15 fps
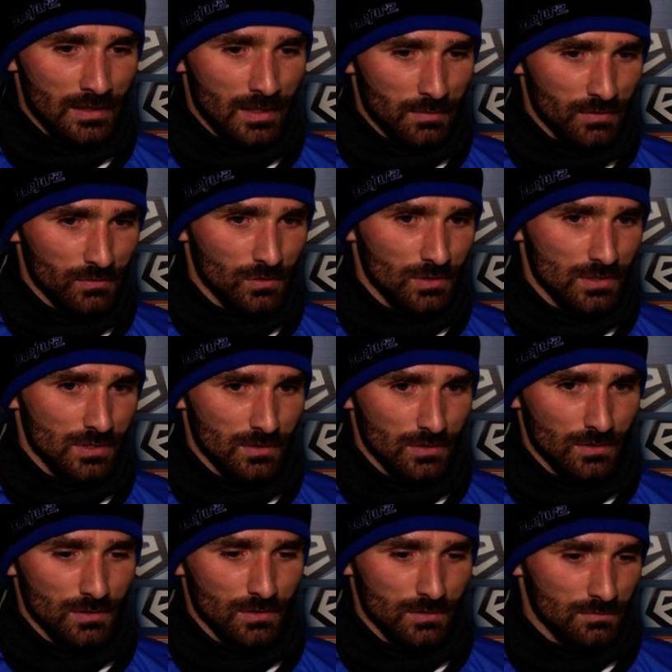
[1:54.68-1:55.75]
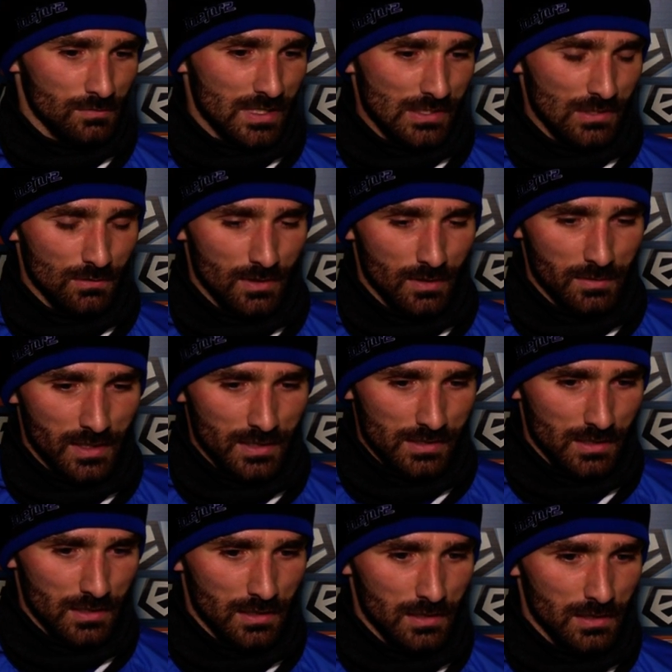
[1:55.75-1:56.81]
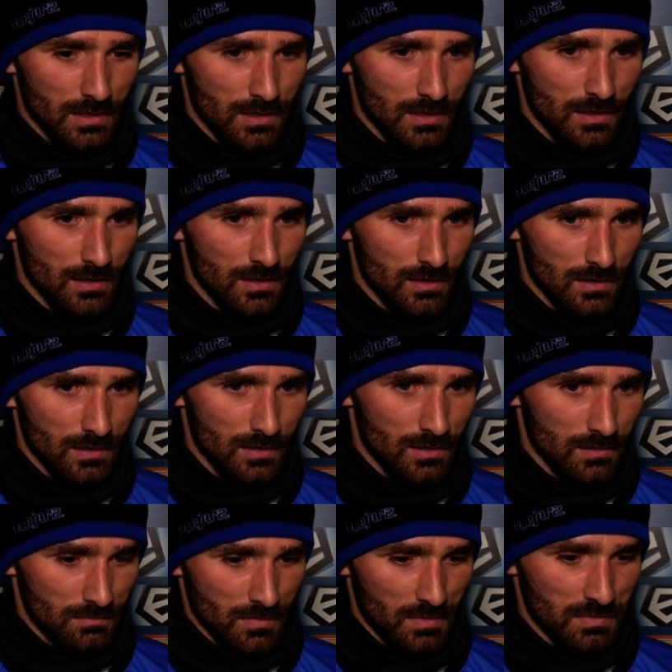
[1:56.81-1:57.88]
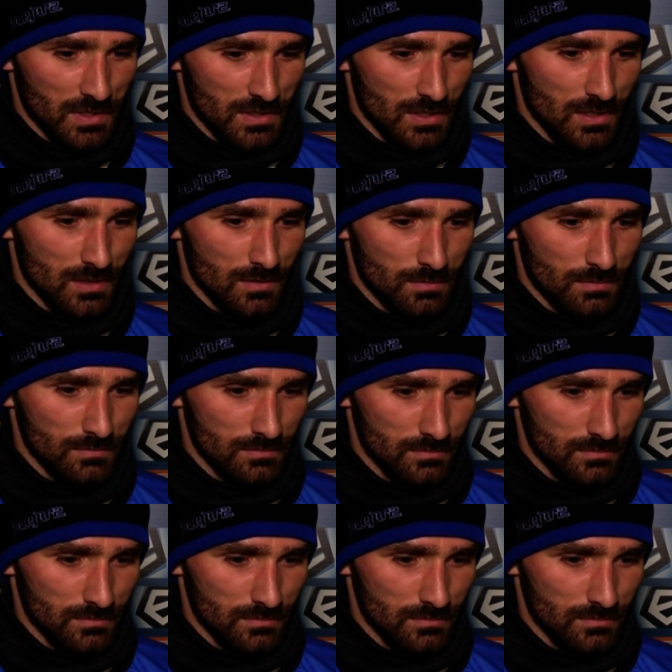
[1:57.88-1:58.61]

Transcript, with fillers: na pewno jest to bardzo dobra praca i, i miejmy nadzieję